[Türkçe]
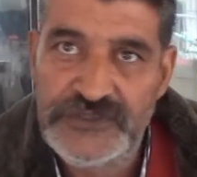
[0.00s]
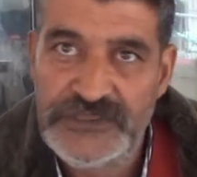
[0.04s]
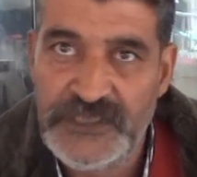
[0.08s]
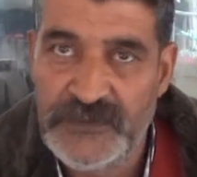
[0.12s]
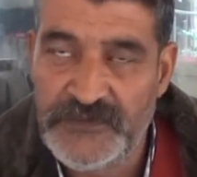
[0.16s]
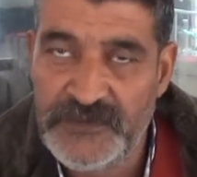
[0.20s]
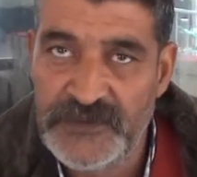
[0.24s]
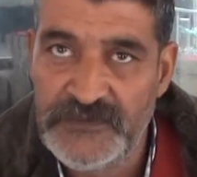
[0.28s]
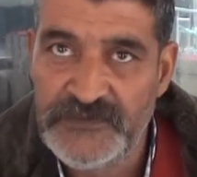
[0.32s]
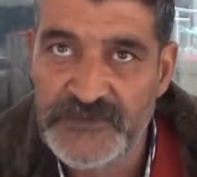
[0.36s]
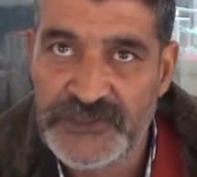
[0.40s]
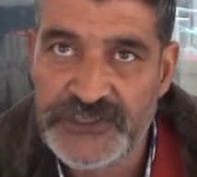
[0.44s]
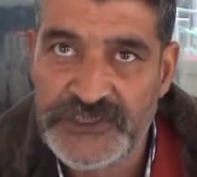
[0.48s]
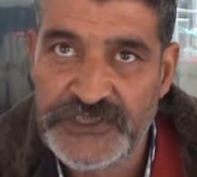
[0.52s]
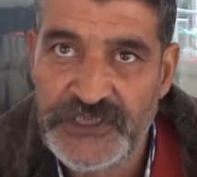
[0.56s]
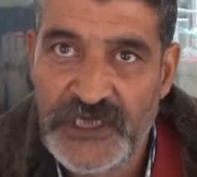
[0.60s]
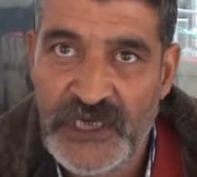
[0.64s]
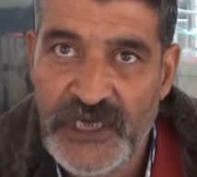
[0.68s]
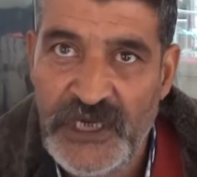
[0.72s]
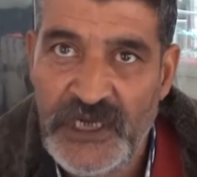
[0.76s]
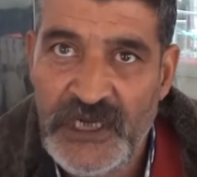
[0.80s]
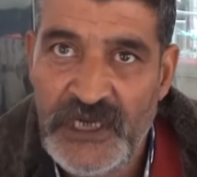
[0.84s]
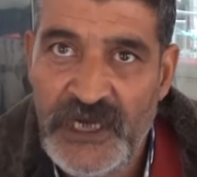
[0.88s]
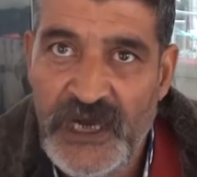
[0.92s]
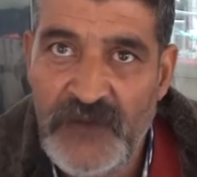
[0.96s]
yapılmış
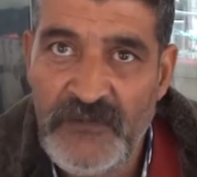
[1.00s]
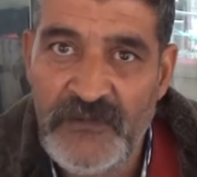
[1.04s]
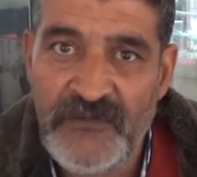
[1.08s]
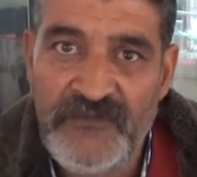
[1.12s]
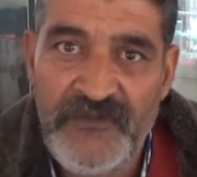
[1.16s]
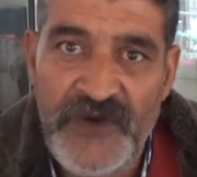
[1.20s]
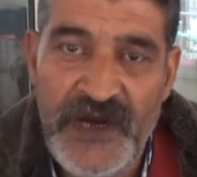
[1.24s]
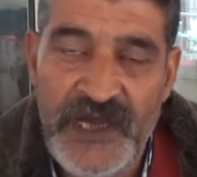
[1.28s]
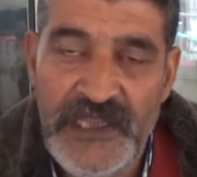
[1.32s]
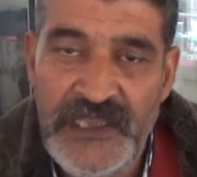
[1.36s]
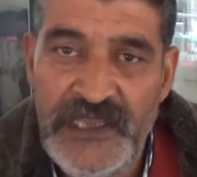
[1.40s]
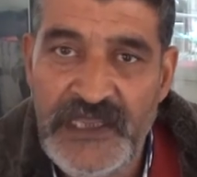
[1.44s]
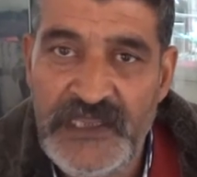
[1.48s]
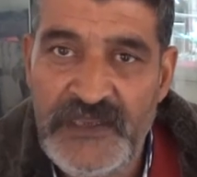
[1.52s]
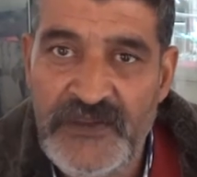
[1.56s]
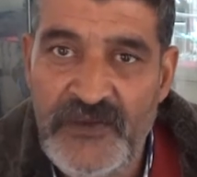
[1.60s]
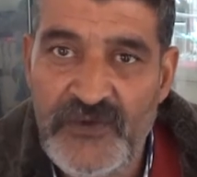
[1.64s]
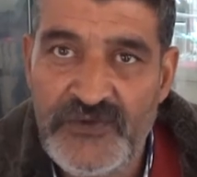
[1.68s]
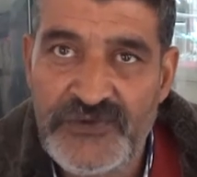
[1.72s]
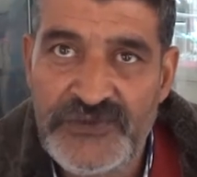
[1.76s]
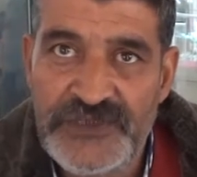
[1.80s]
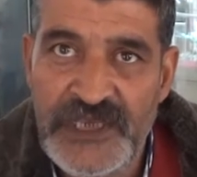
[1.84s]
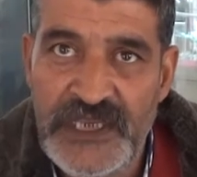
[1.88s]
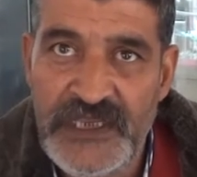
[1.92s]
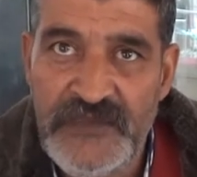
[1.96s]
ama faaliyet
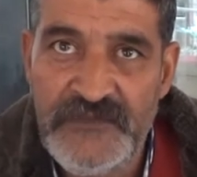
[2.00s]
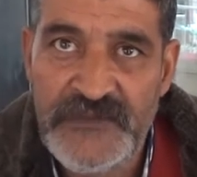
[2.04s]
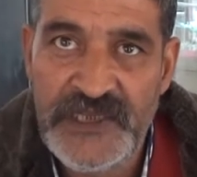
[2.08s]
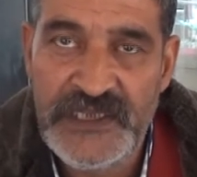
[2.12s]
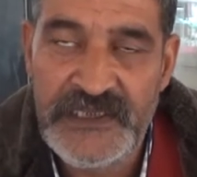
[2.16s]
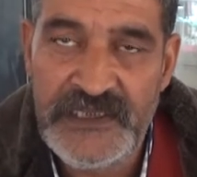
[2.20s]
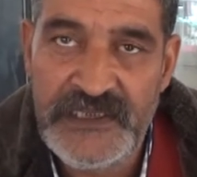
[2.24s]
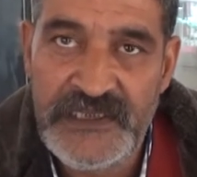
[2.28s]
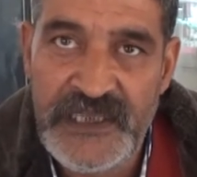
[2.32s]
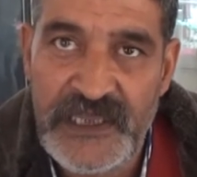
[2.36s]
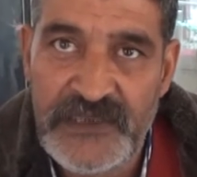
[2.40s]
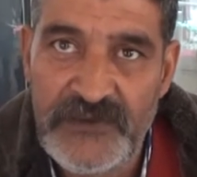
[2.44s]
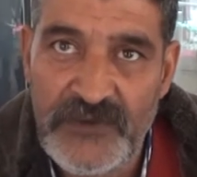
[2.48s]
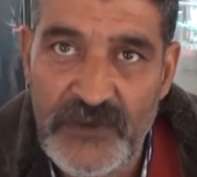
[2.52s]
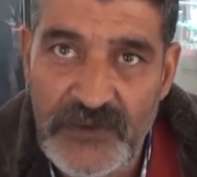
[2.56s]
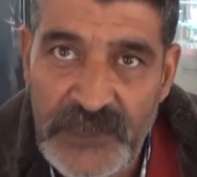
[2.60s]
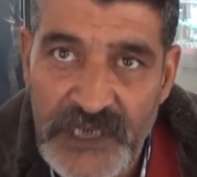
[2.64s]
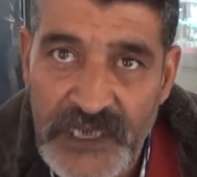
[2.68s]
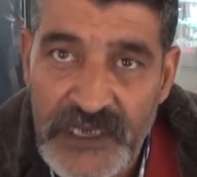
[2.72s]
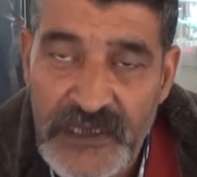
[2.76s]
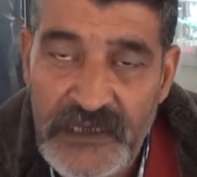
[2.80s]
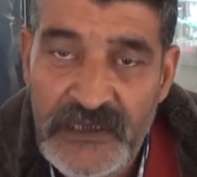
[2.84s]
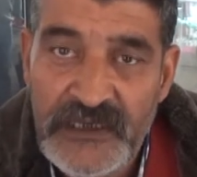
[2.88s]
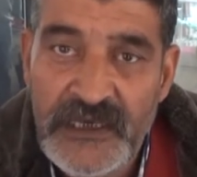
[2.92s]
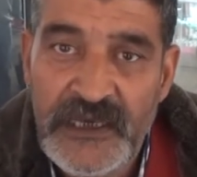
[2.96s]
gösterilmediğinden
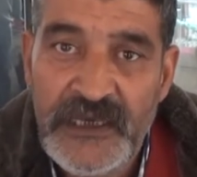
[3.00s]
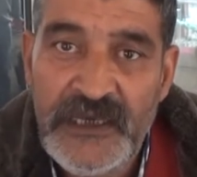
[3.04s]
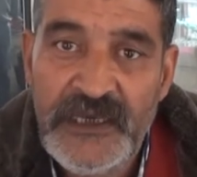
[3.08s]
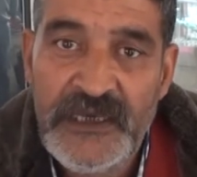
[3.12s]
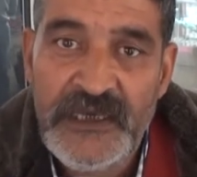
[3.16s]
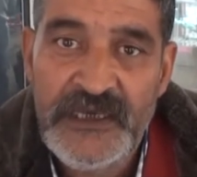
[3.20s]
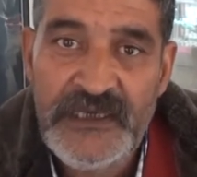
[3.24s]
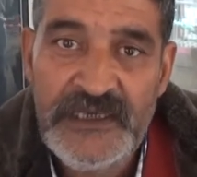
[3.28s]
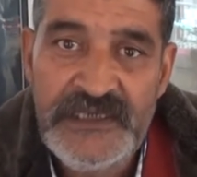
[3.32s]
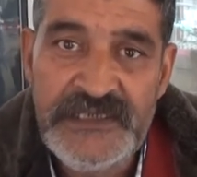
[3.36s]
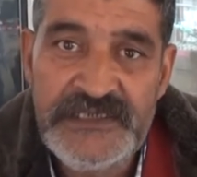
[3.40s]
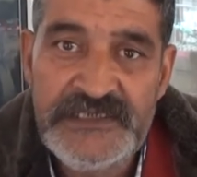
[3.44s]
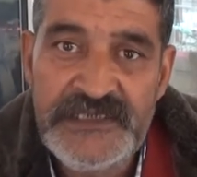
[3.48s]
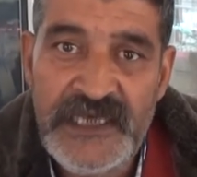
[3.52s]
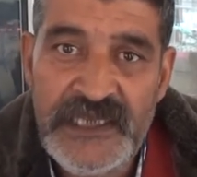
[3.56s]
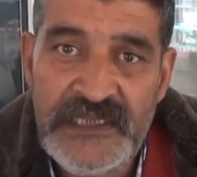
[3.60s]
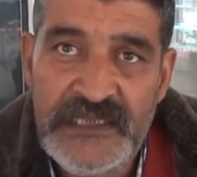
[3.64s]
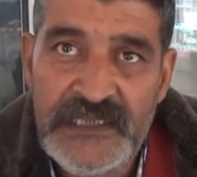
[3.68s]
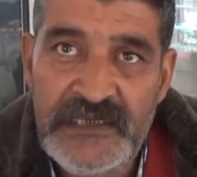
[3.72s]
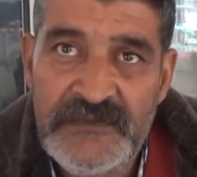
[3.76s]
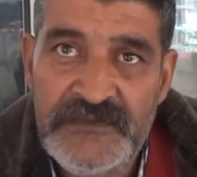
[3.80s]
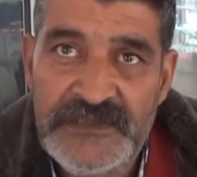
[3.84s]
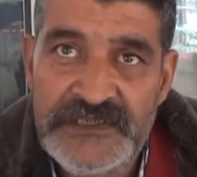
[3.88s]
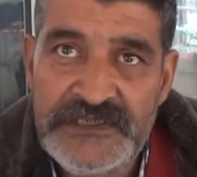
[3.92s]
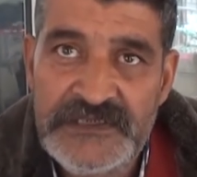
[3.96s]
dolayı
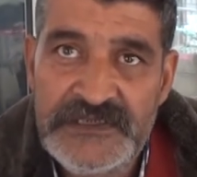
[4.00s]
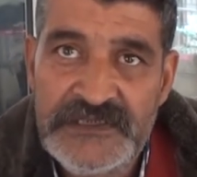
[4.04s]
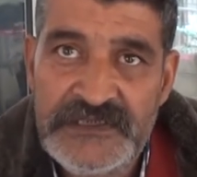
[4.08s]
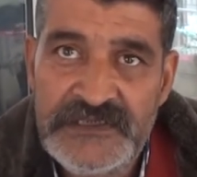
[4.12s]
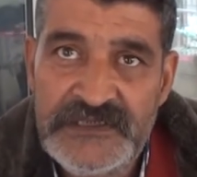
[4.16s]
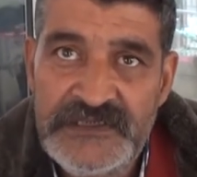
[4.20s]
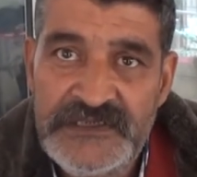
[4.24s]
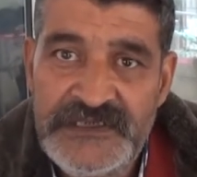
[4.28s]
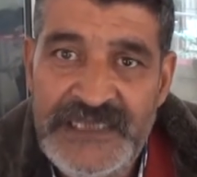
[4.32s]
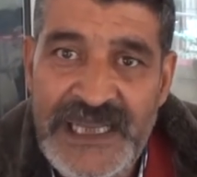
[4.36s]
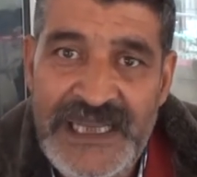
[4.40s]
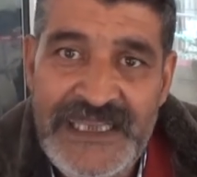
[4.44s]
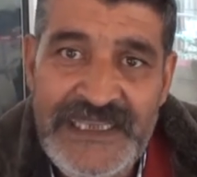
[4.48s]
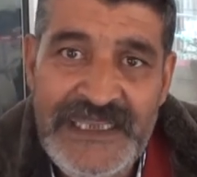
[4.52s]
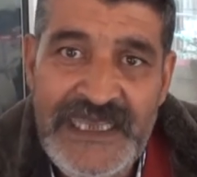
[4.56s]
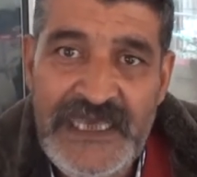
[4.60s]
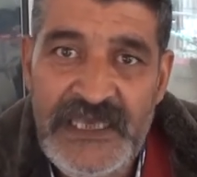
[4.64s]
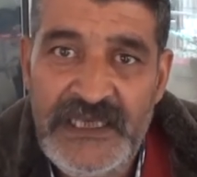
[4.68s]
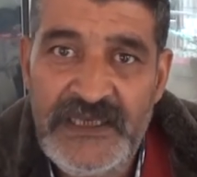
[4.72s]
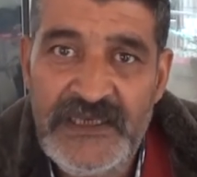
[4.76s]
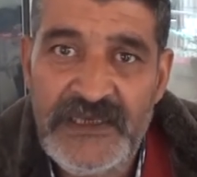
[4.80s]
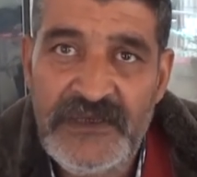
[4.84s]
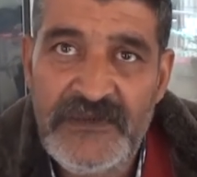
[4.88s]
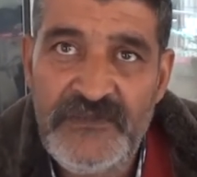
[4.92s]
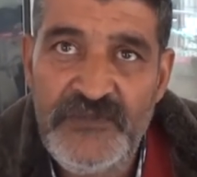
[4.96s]
insanlarımız dernek
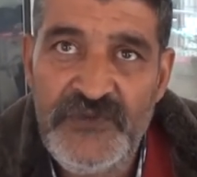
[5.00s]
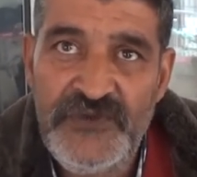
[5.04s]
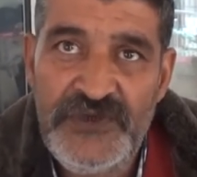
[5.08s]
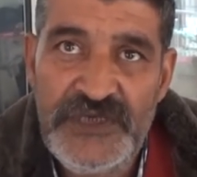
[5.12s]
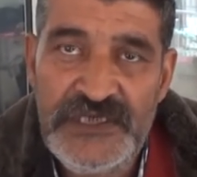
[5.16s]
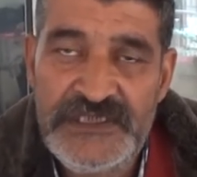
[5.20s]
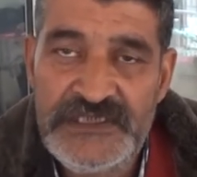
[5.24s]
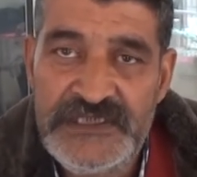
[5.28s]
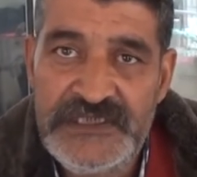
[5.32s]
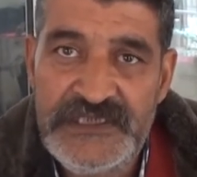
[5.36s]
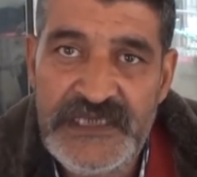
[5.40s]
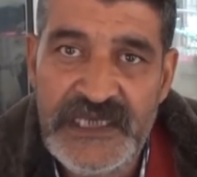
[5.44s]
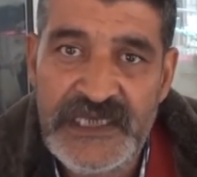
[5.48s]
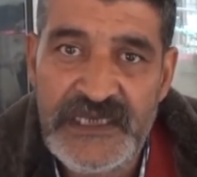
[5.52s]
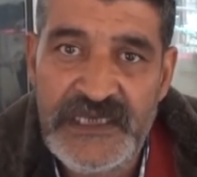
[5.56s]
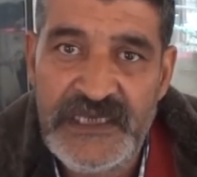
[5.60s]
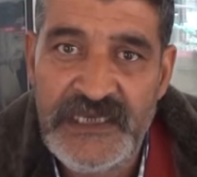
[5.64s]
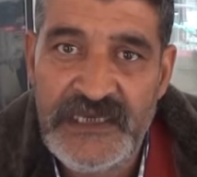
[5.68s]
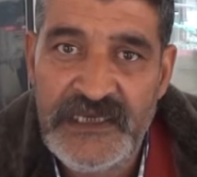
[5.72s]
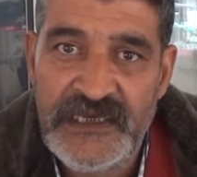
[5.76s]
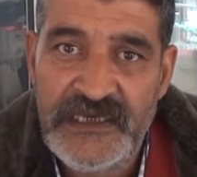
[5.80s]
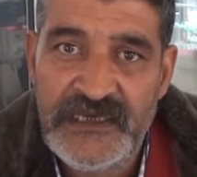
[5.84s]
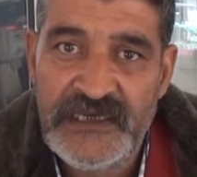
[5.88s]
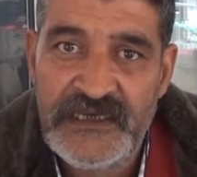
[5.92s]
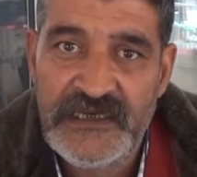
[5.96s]

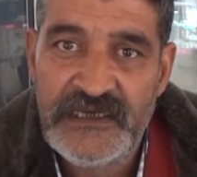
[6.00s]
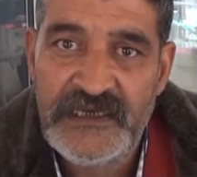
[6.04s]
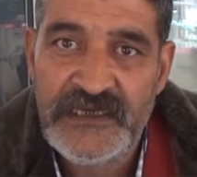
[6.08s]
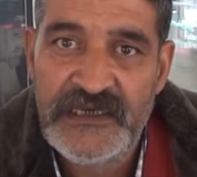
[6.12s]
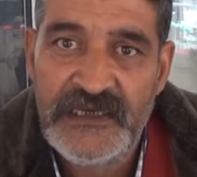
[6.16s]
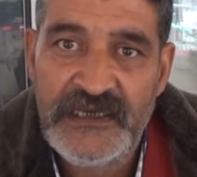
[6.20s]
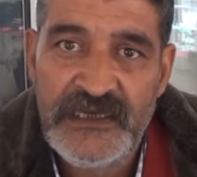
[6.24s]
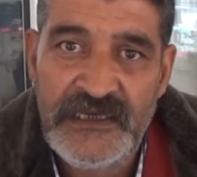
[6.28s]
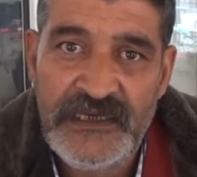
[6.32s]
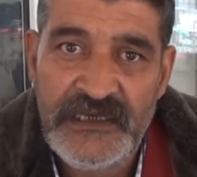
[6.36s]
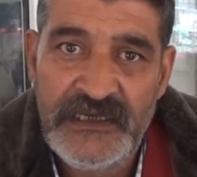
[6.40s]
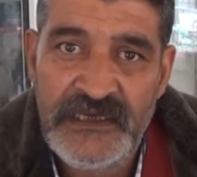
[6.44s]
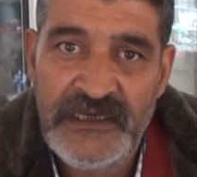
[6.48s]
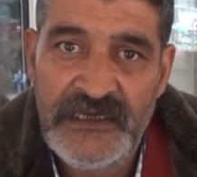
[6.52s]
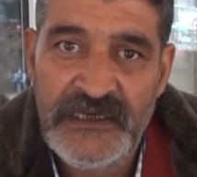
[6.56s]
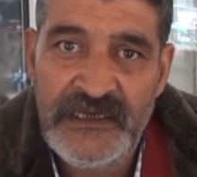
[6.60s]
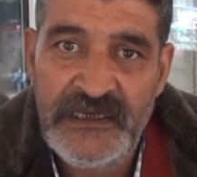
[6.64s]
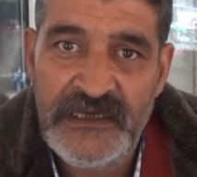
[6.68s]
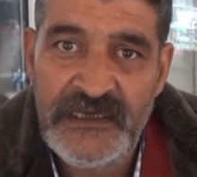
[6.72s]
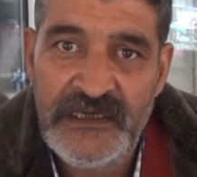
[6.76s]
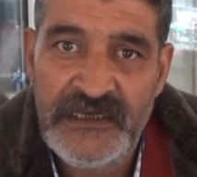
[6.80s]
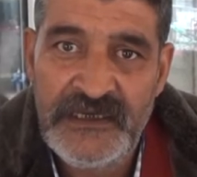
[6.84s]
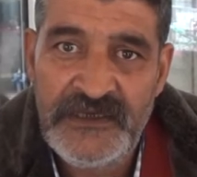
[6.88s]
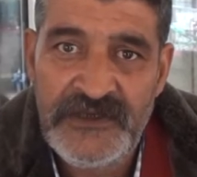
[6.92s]
bünyesindeki e,